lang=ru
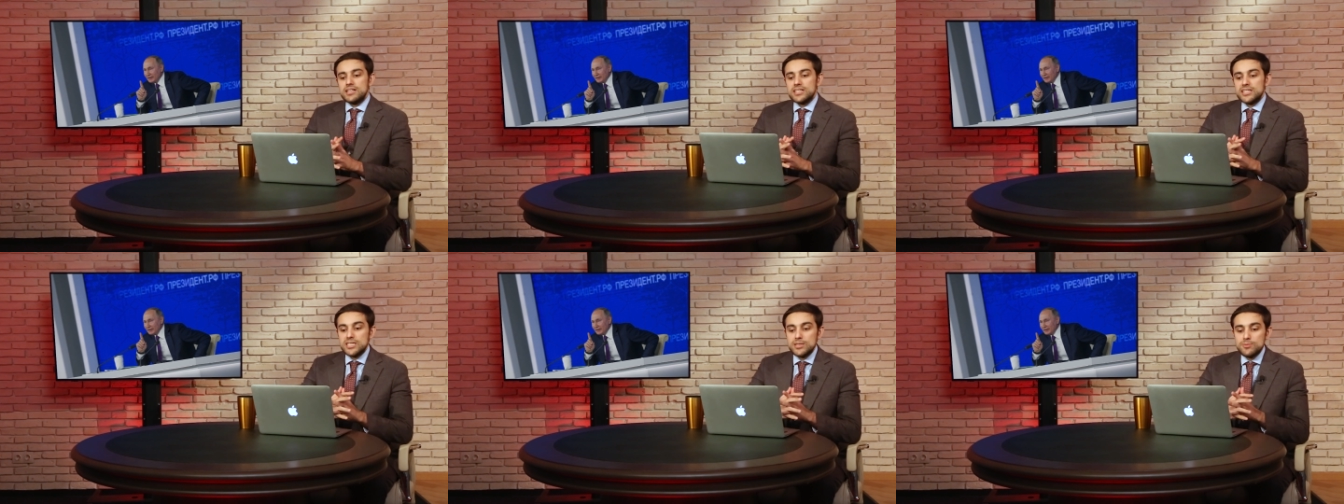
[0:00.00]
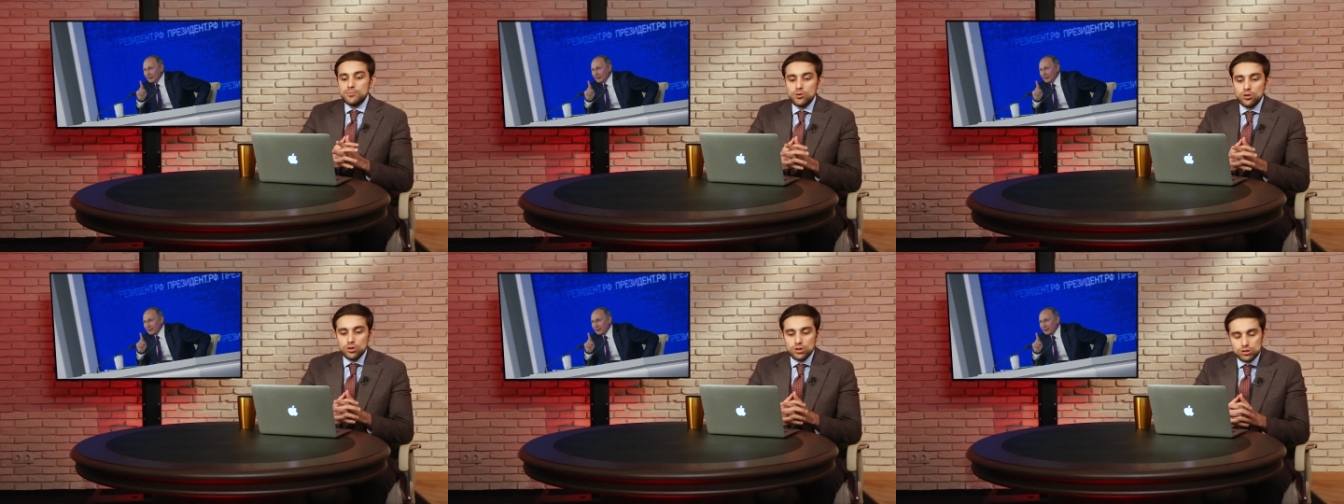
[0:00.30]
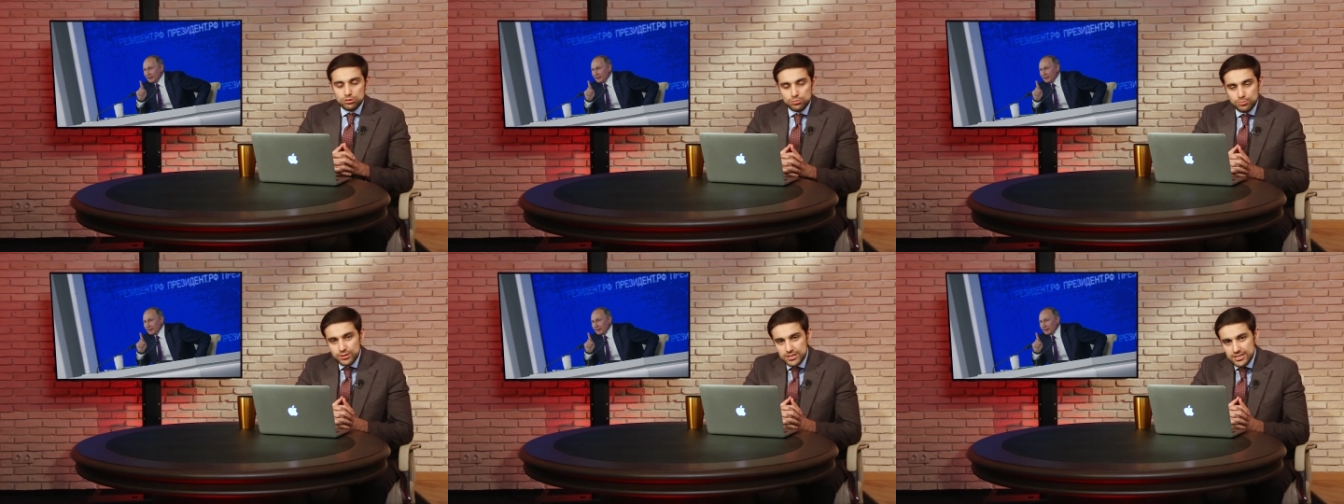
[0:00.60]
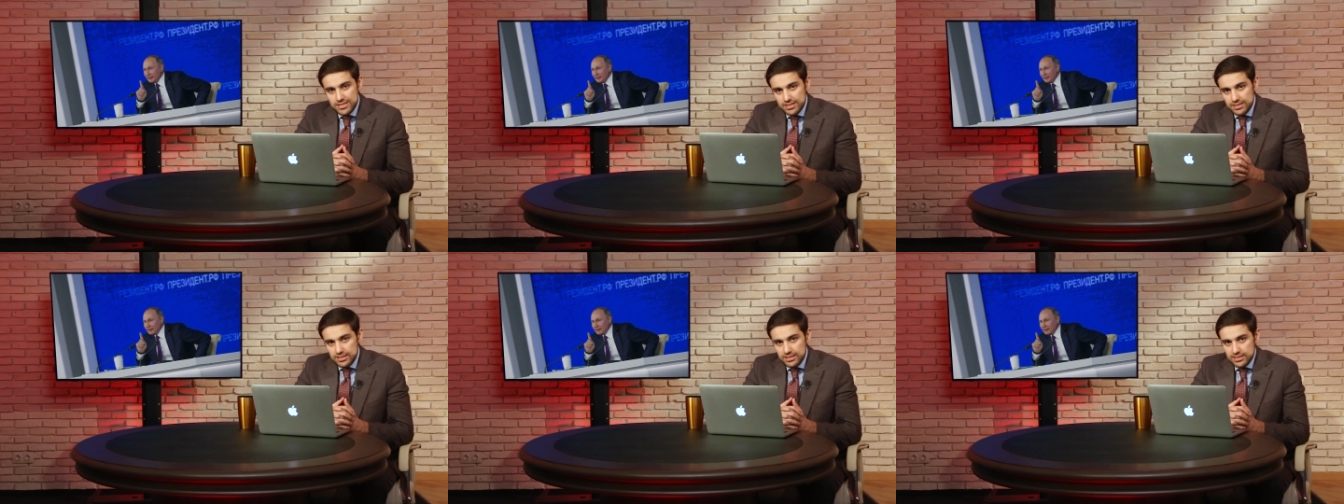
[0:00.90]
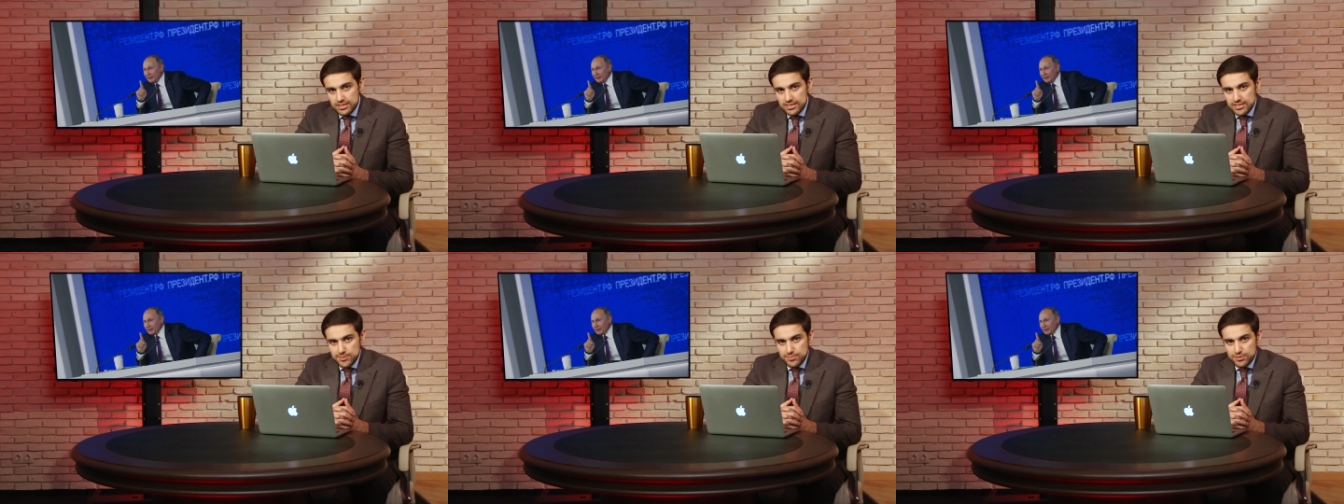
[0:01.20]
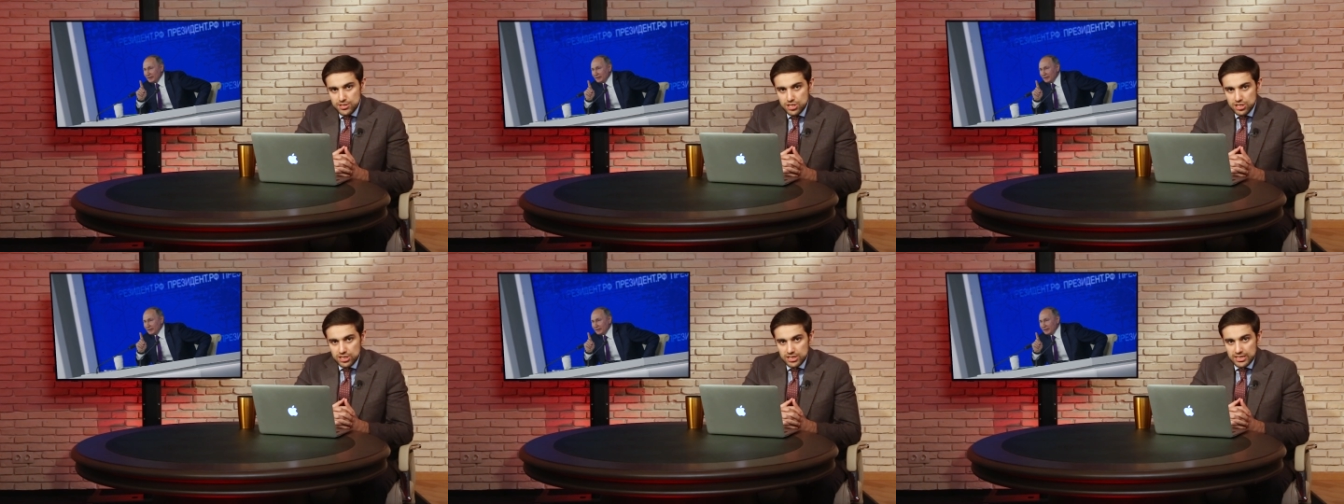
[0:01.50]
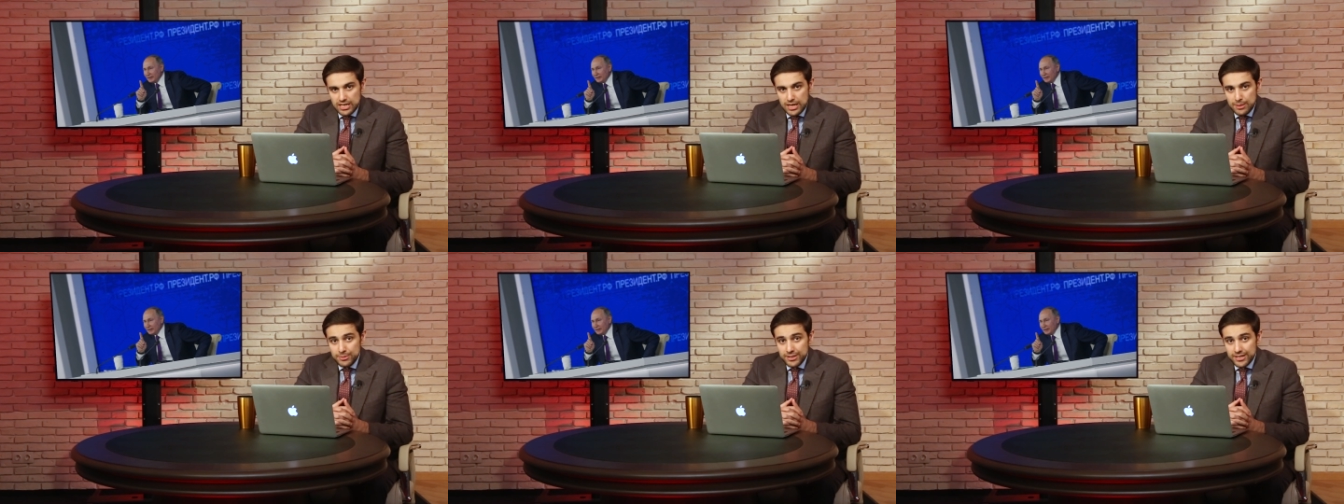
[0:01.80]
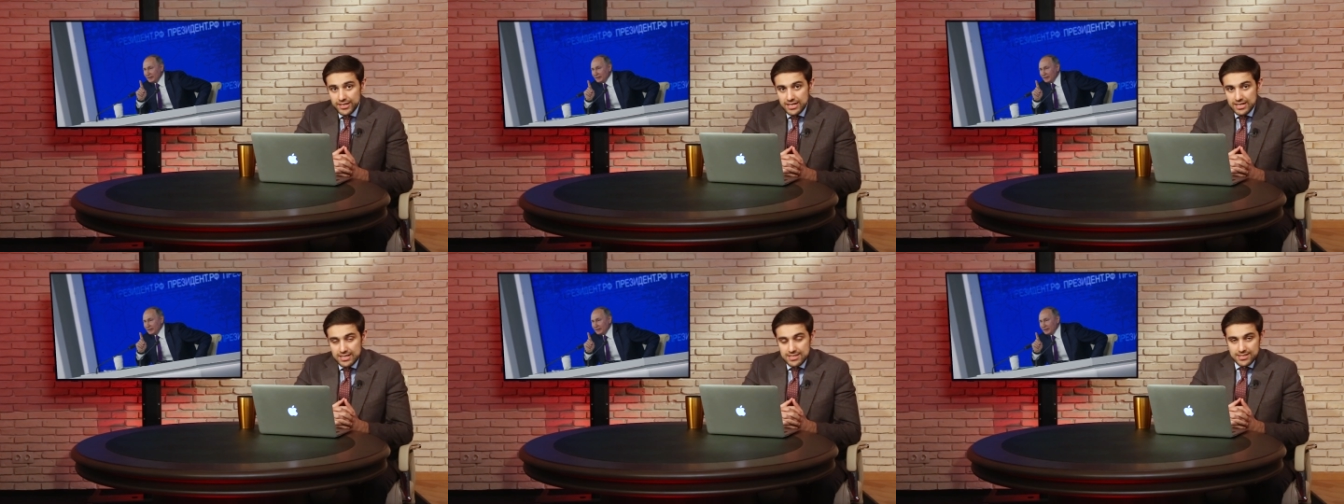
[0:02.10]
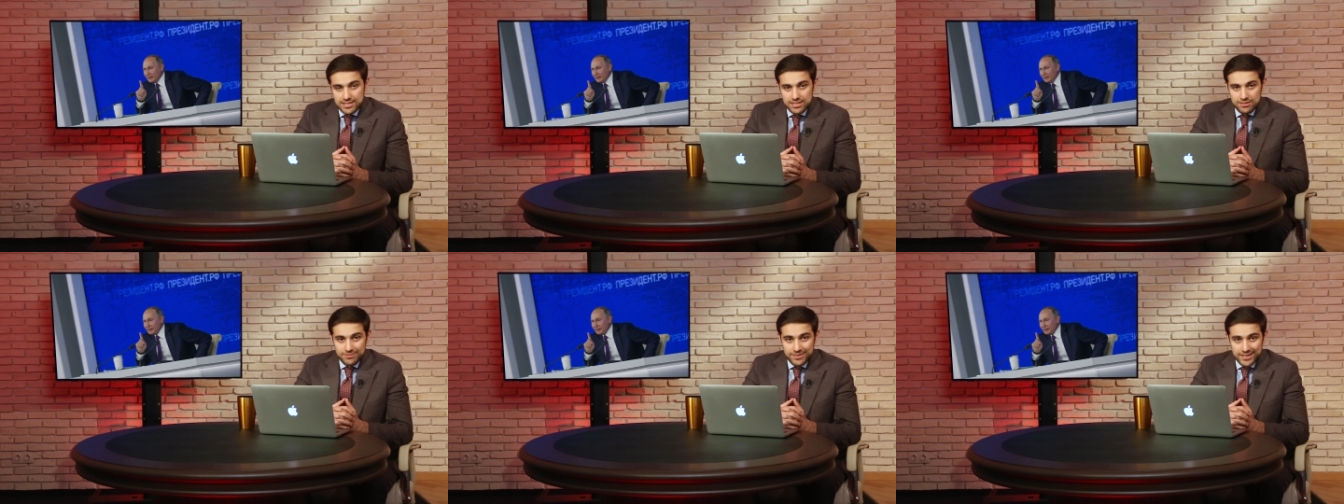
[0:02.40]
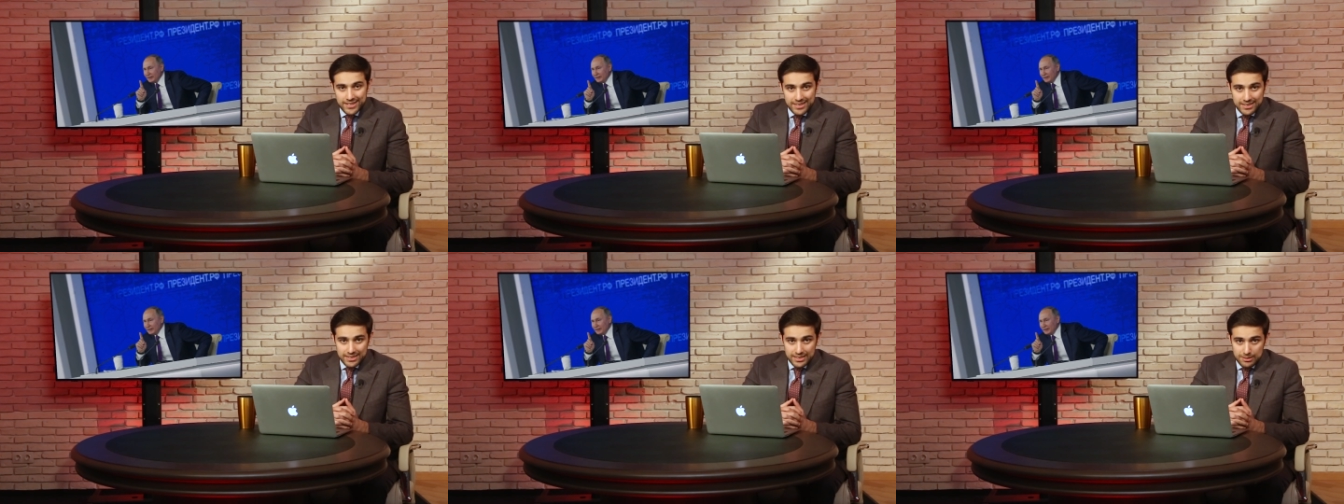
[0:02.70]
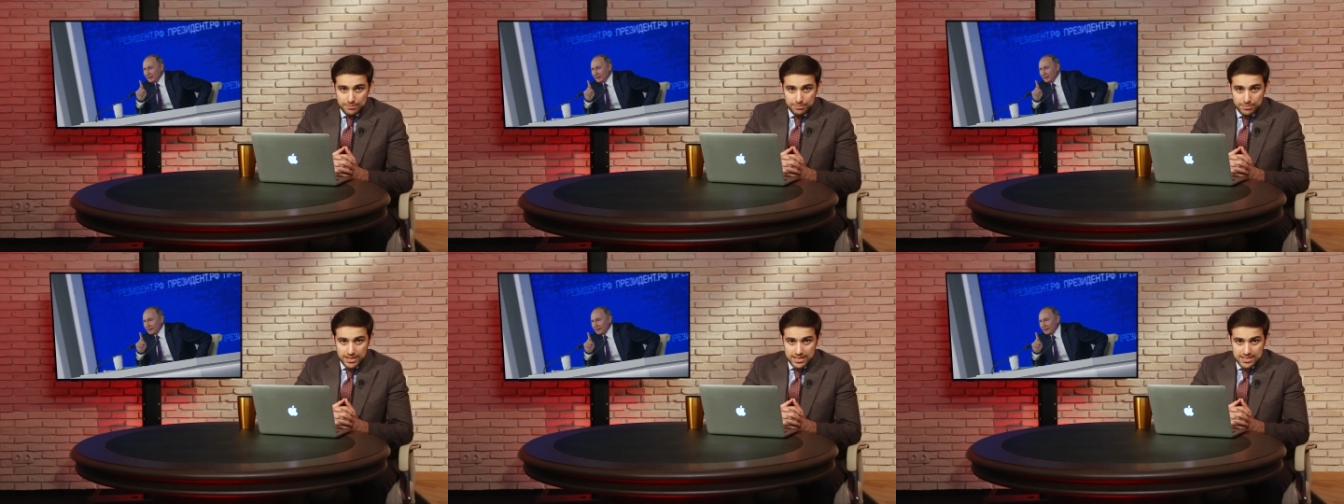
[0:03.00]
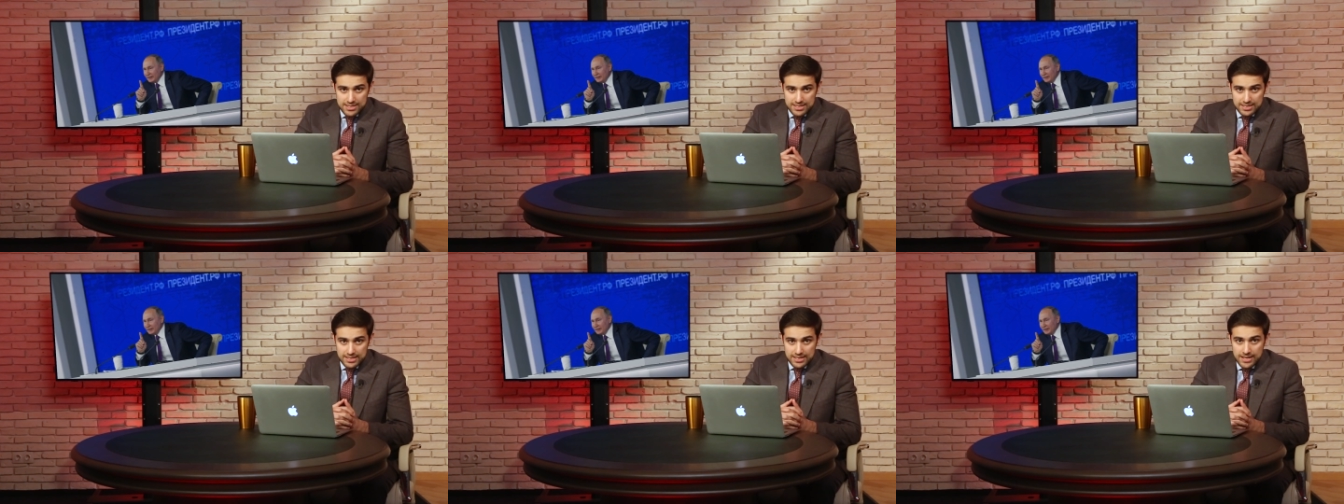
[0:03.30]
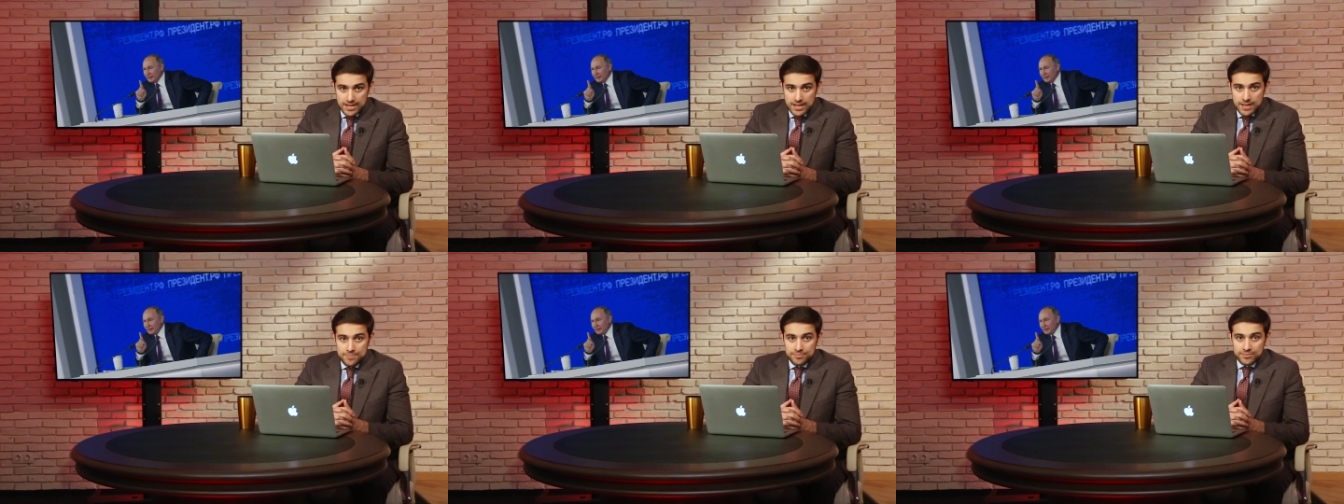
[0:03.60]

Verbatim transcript: не могут быть размещены американские военные базы,